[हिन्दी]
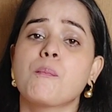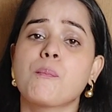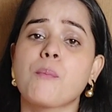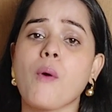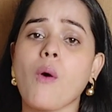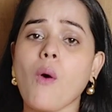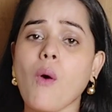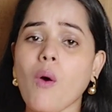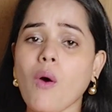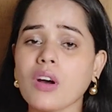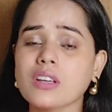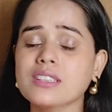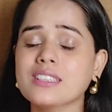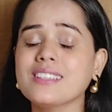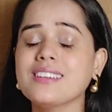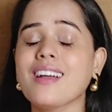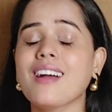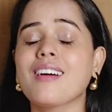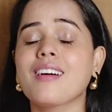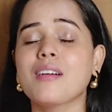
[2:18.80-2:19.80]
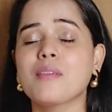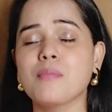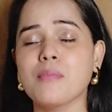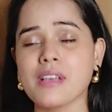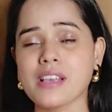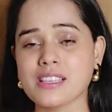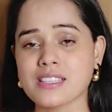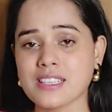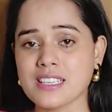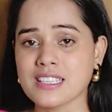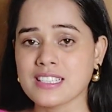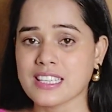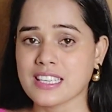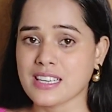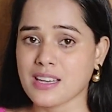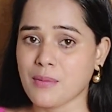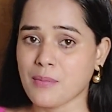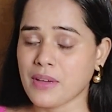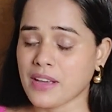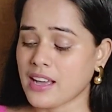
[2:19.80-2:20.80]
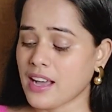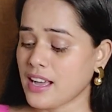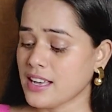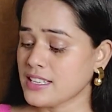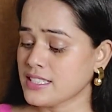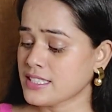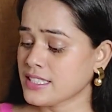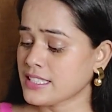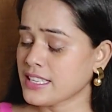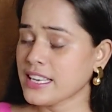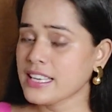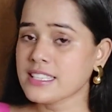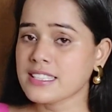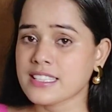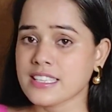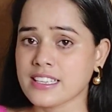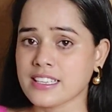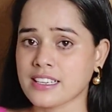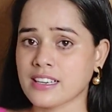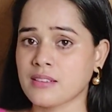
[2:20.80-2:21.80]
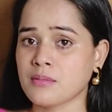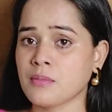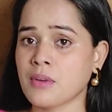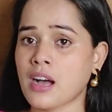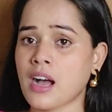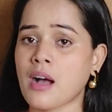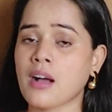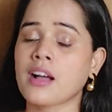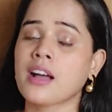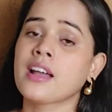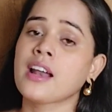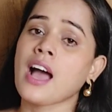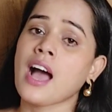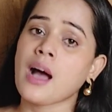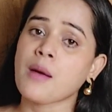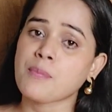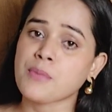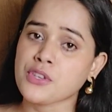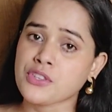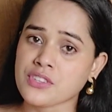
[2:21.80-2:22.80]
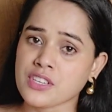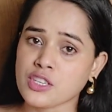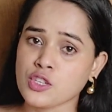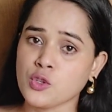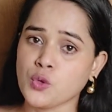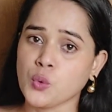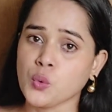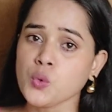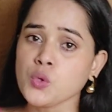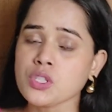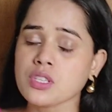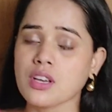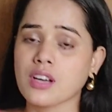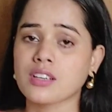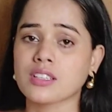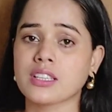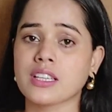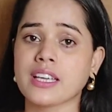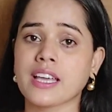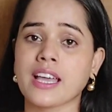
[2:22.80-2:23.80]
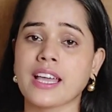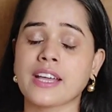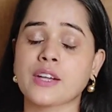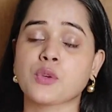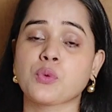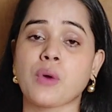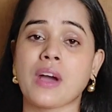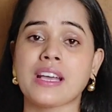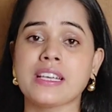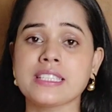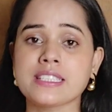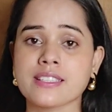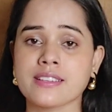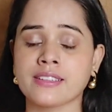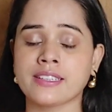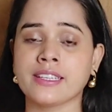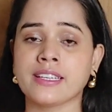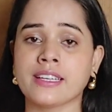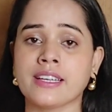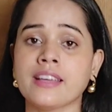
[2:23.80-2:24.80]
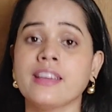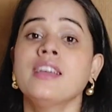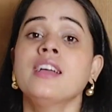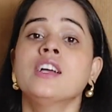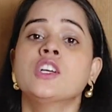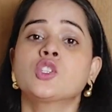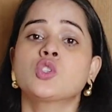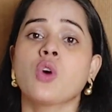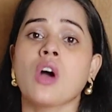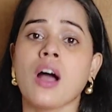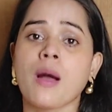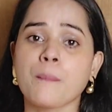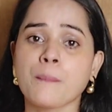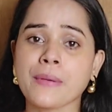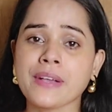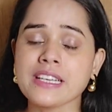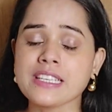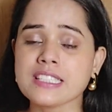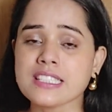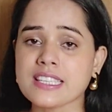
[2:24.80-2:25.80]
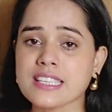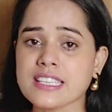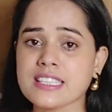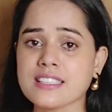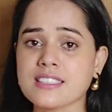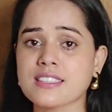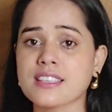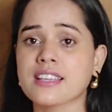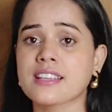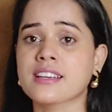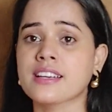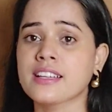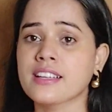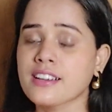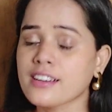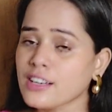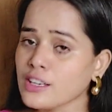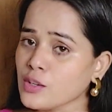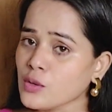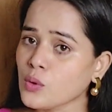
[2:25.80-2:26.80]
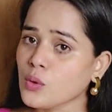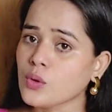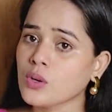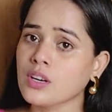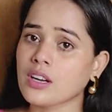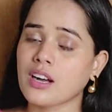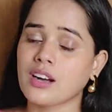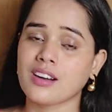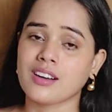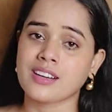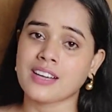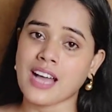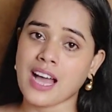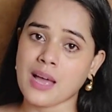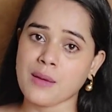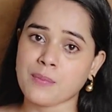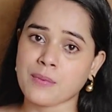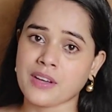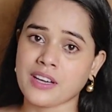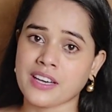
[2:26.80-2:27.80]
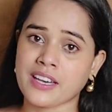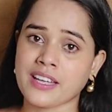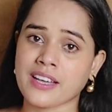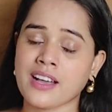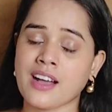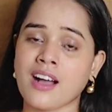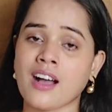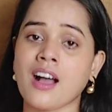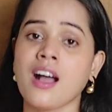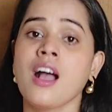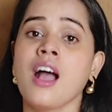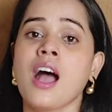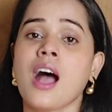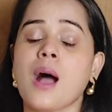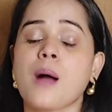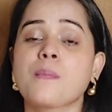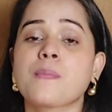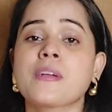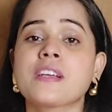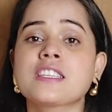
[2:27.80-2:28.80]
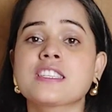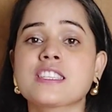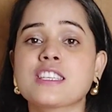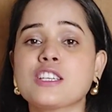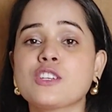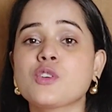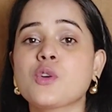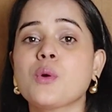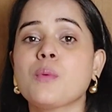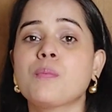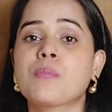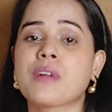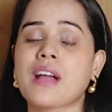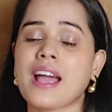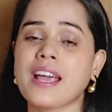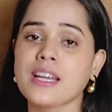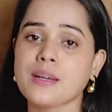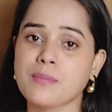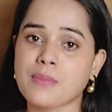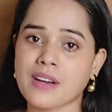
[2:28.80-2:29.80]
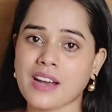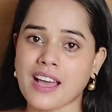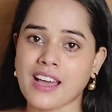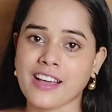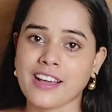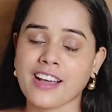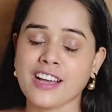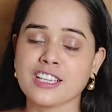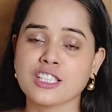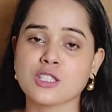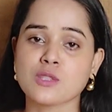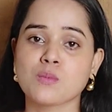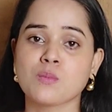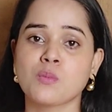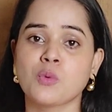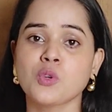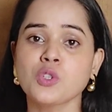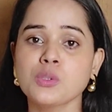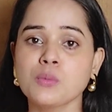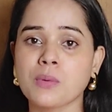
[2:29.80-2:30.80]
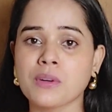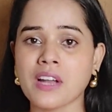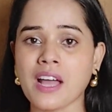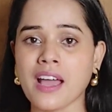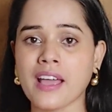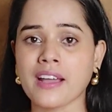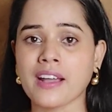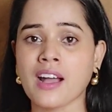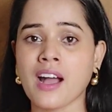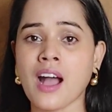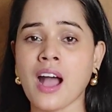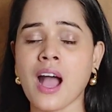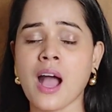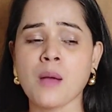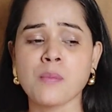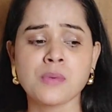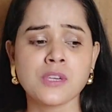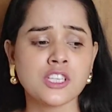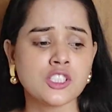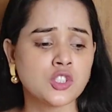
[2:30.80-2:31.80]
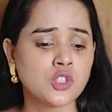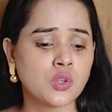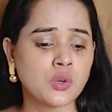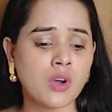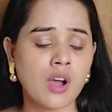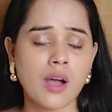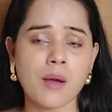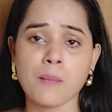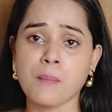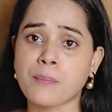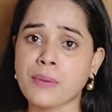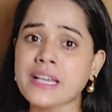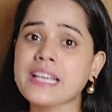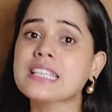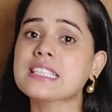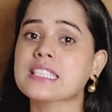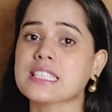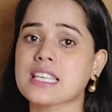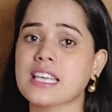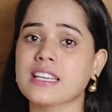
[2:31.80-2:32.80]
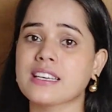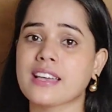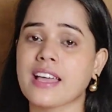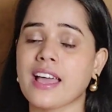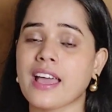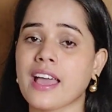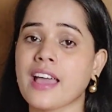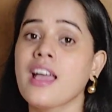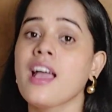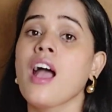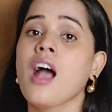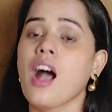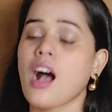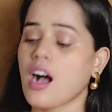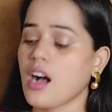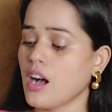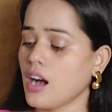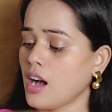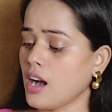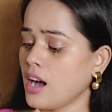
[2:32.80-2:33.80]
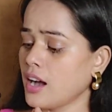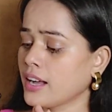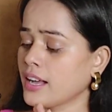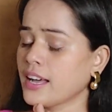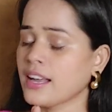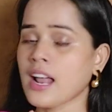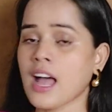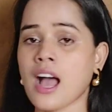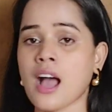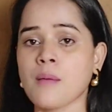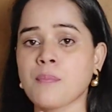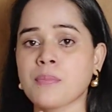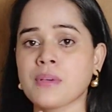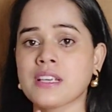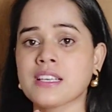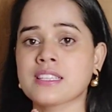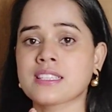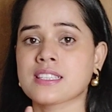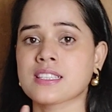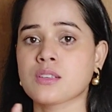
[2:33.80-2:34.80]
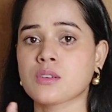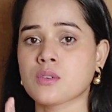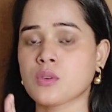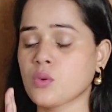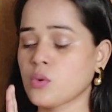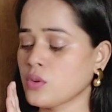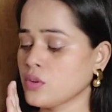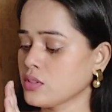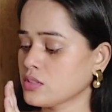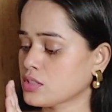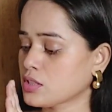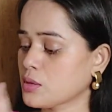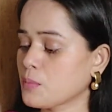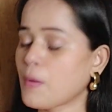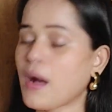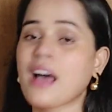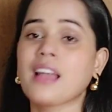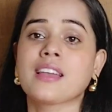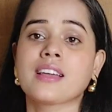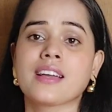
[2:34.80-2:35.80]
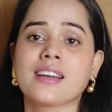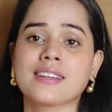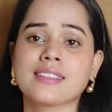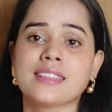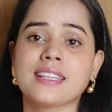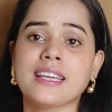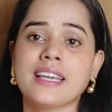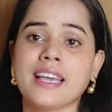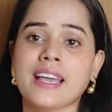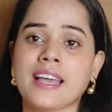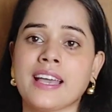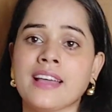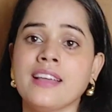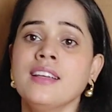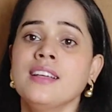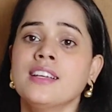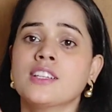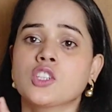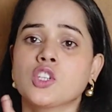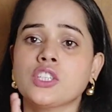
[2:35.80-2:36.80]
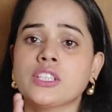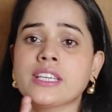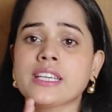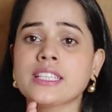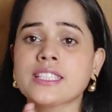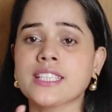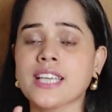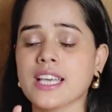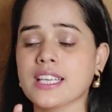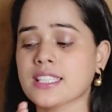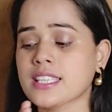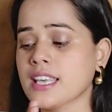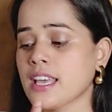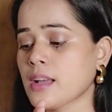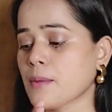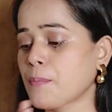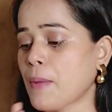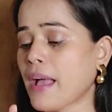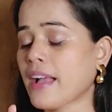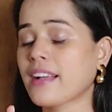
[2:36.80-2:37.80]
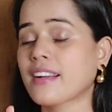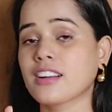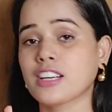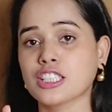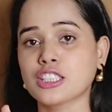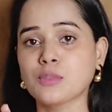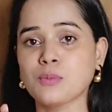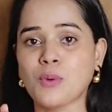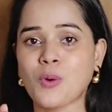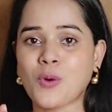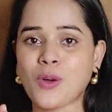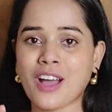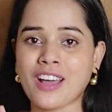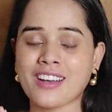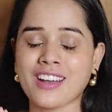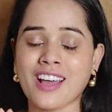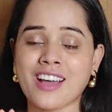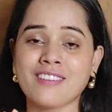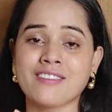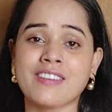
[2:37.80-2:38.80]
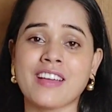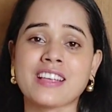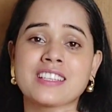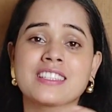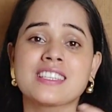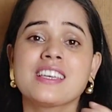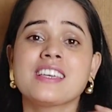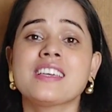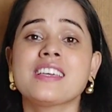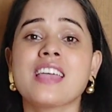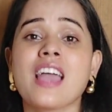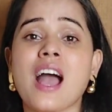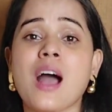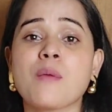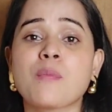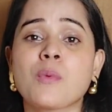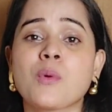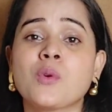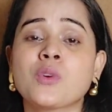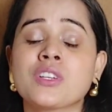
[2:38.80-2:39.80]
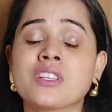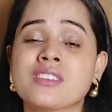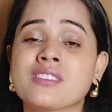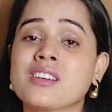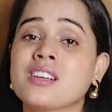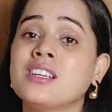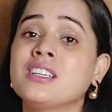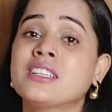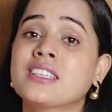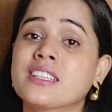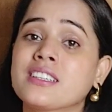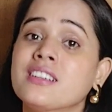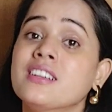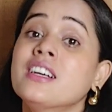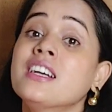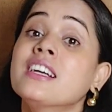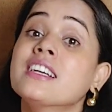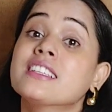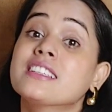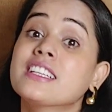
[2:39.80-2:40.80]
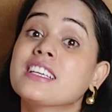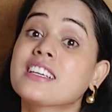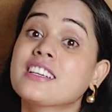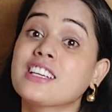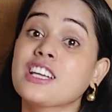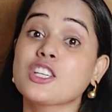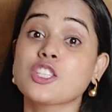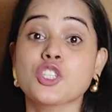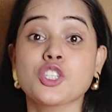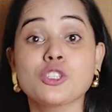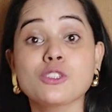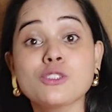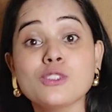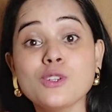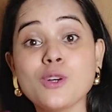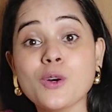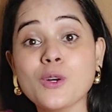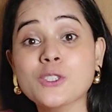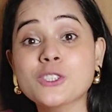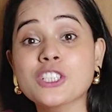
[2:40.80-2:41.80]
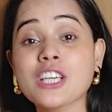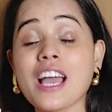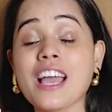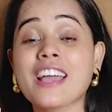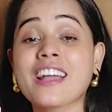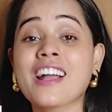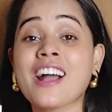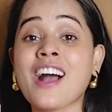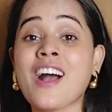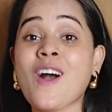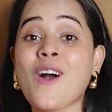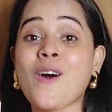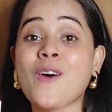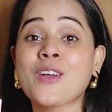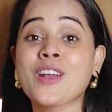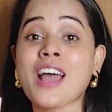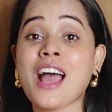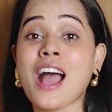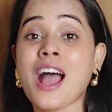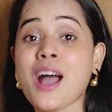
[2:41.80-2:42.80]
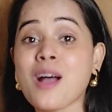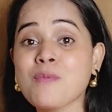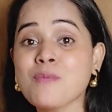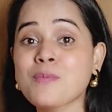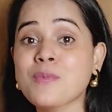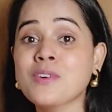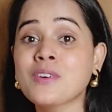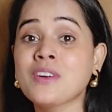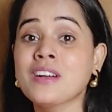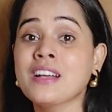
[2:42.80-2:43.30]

बहुत ही अमेजिंग सीरम है गाइस ये सीरम अगर आप इसे यूज करते हैं ट्वाइस तो अ डे तो आपकी स्किन से रिंकल को गायब करेगा आपकी स्किन को ब्राइट बनाएगा स्मूथ बनाएगा आपके जो अभी स्किन है अगर आप इस को इस्तेमाल करते हैं तो ये जैसे एक पैक खत्म होगा ना वैसे ही आपको रिजल्ट दिखना शुरू हो जाएगा और आप